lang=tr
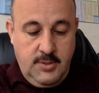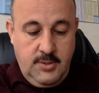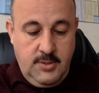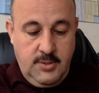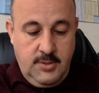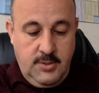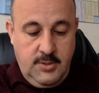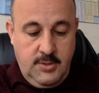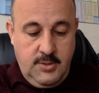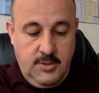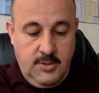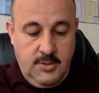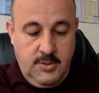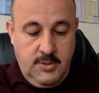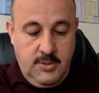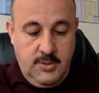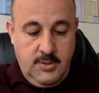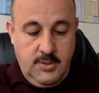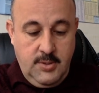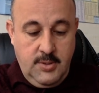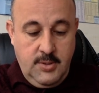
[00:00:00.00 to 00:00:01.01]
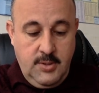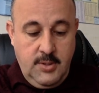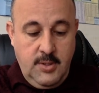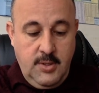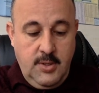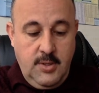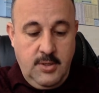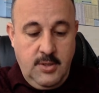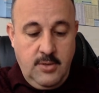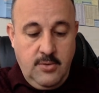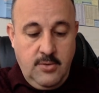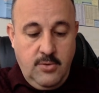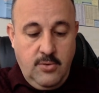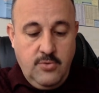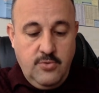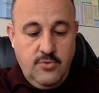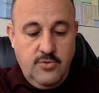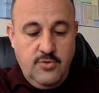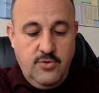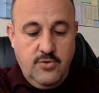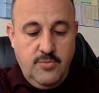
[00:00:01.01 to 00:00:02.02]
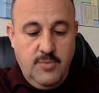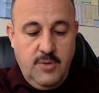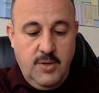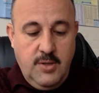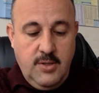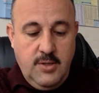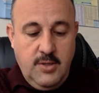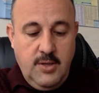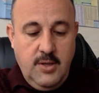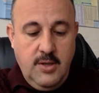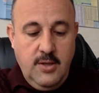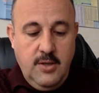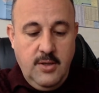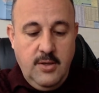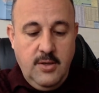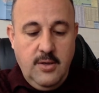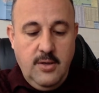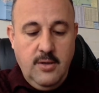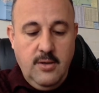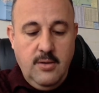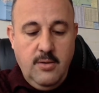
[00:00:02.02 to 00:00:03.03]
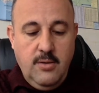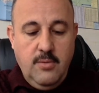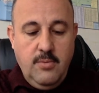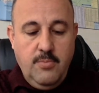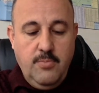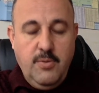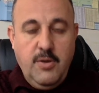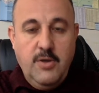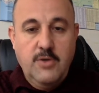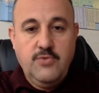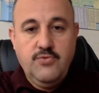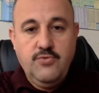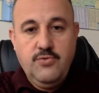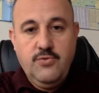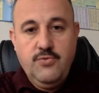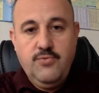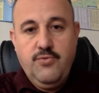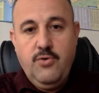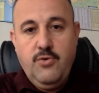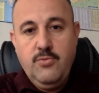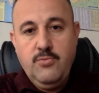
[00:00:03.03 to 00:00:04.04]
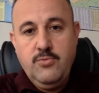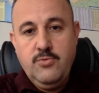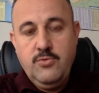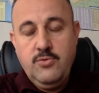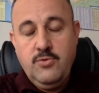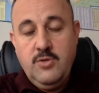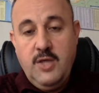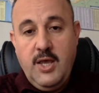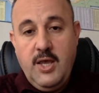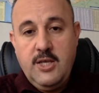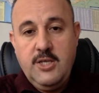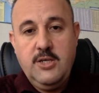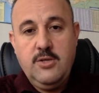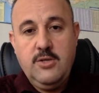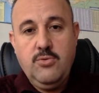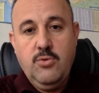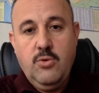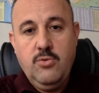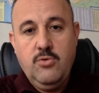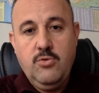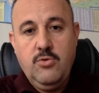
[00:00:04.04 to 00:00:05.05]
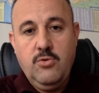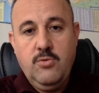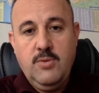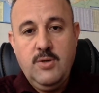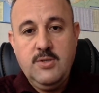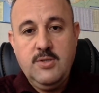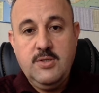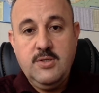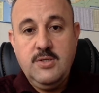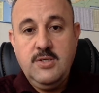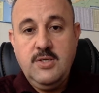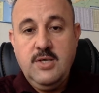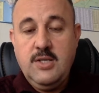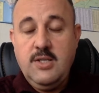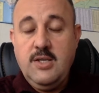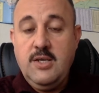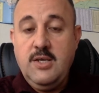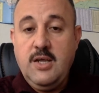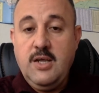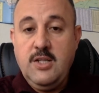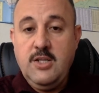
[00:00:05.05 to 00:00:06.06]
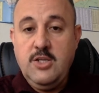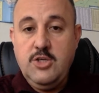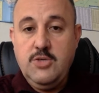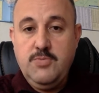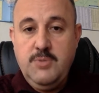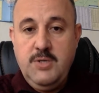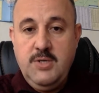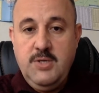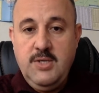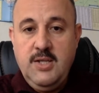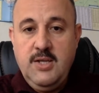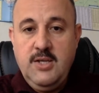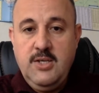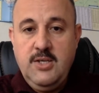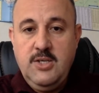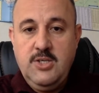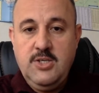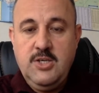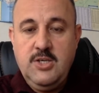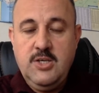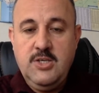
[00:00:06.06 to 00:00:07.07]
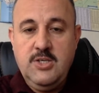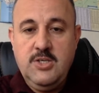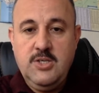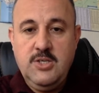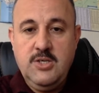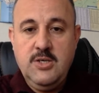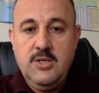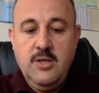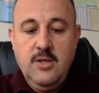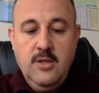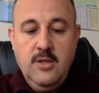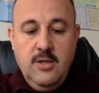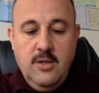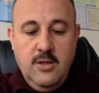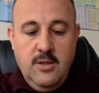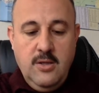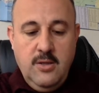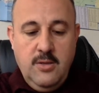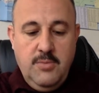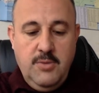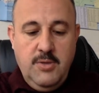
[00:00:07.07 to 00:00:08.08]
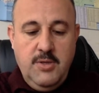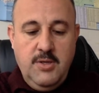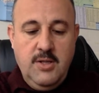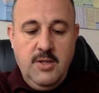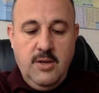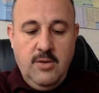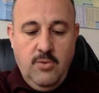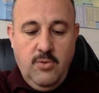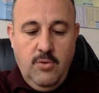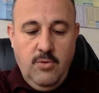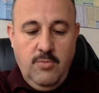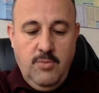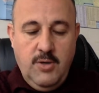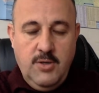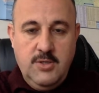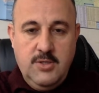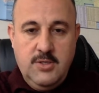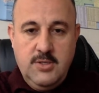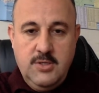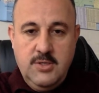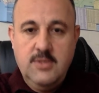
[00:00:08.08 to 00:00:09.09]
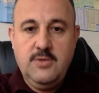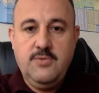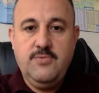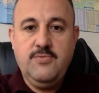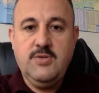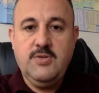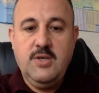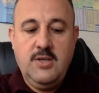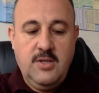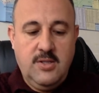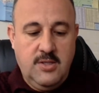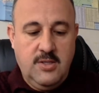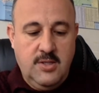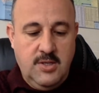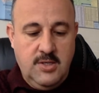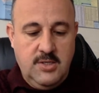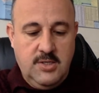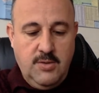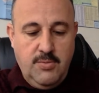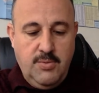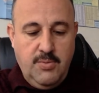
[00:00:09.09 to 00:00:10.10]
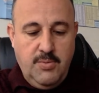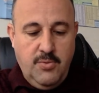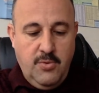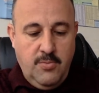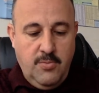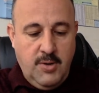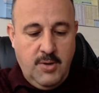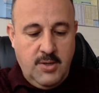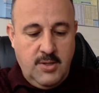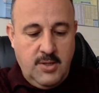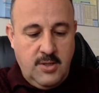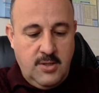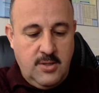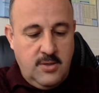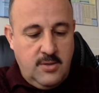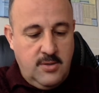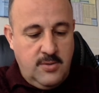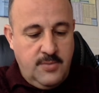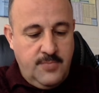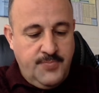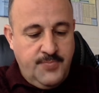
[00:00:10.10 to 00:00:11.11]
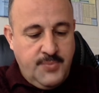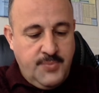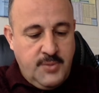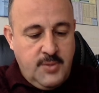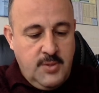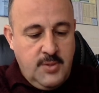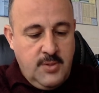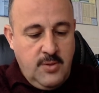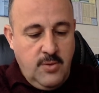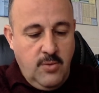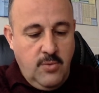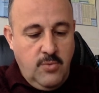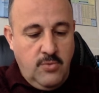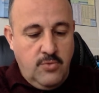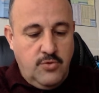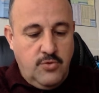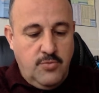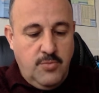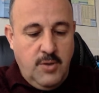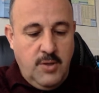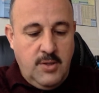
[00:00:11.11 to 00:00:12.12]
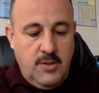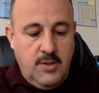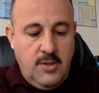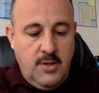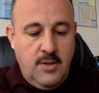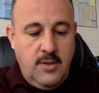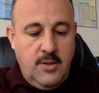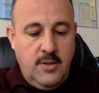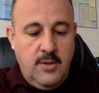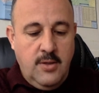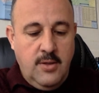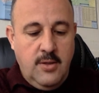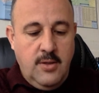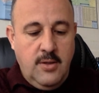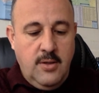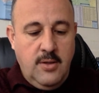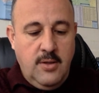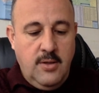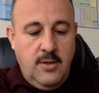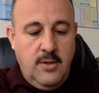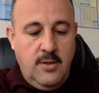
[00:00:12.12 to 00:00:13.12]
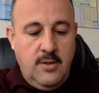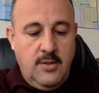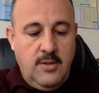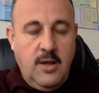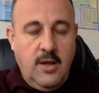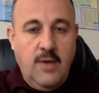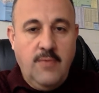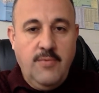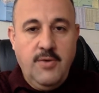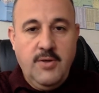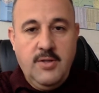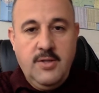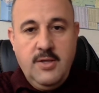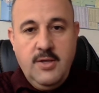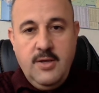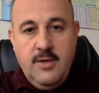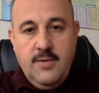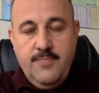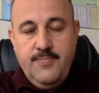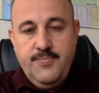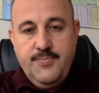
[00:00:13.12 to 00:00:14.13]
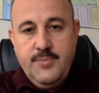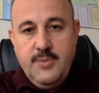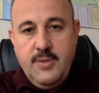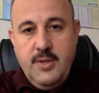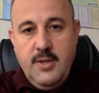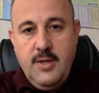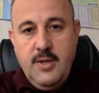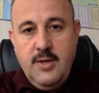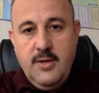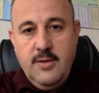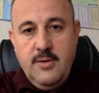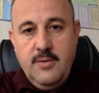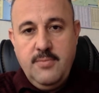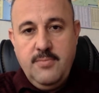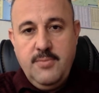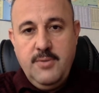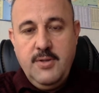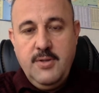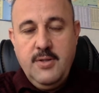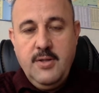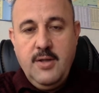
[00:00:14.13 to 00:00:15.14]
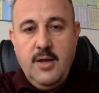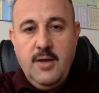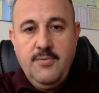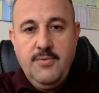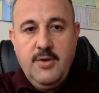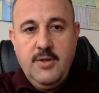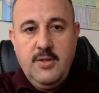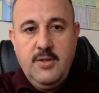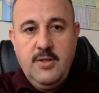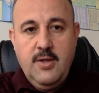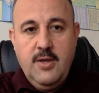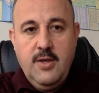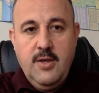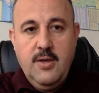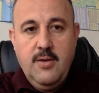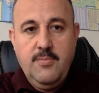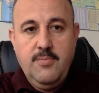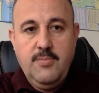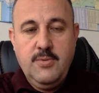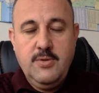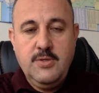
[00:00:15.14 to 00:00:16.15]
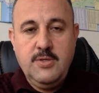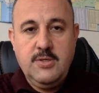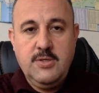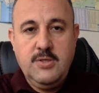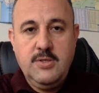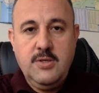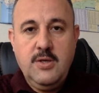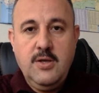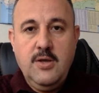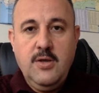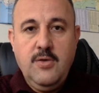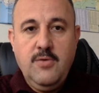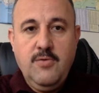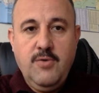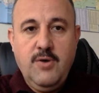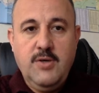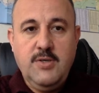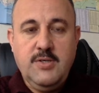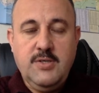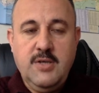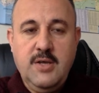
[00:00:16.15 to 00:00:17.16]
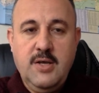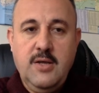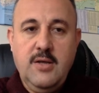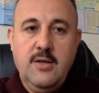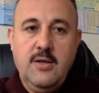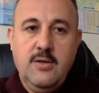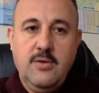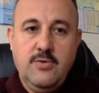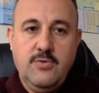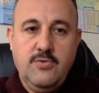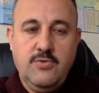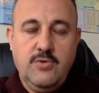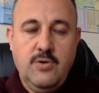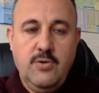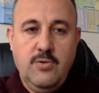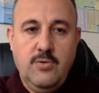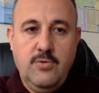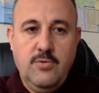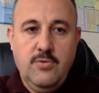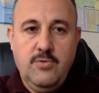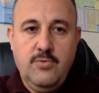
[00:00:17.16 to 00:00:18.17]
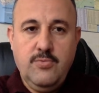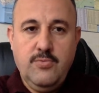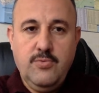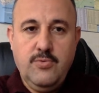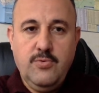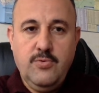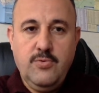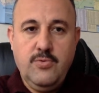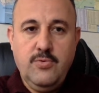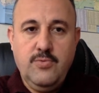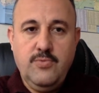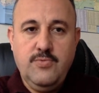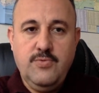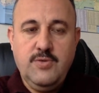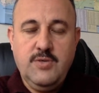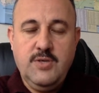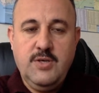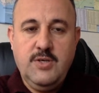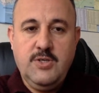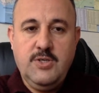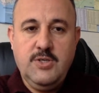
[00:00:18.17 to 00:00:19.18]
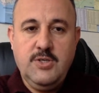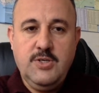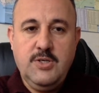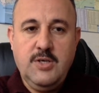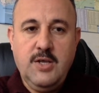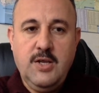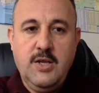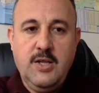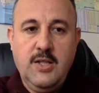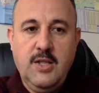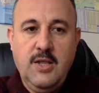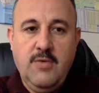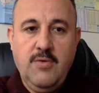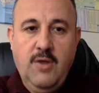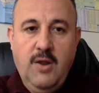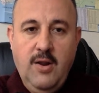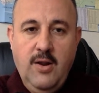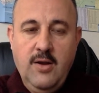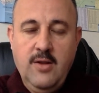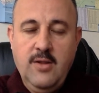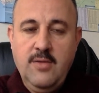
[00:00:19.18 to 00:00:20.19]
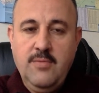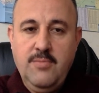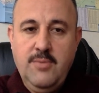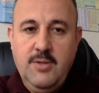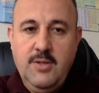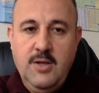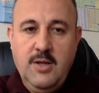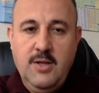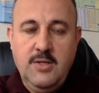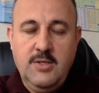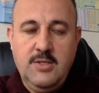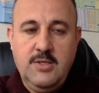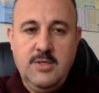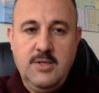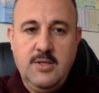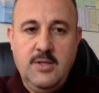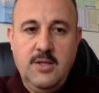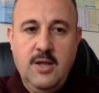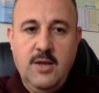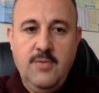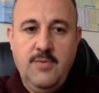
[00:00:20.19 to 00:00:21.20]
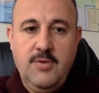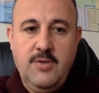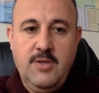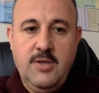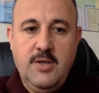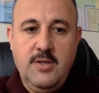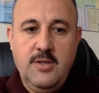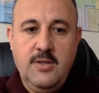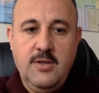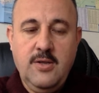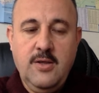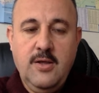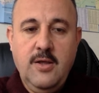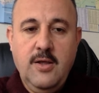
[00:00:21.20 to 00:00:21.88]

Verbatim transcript: E, dokuzuncu madde e, başvuru formunun eksik doldurulması ya da yanlış bilgiler içerici e, bilgilerin olmayısı vizaretine sebep olmaktadır. 10. madde e, davetiye. Eğer bir davetiyemiz varsa güzel olur. Bu müze için gerekli evraklardan bir tanesi de davetiyedir.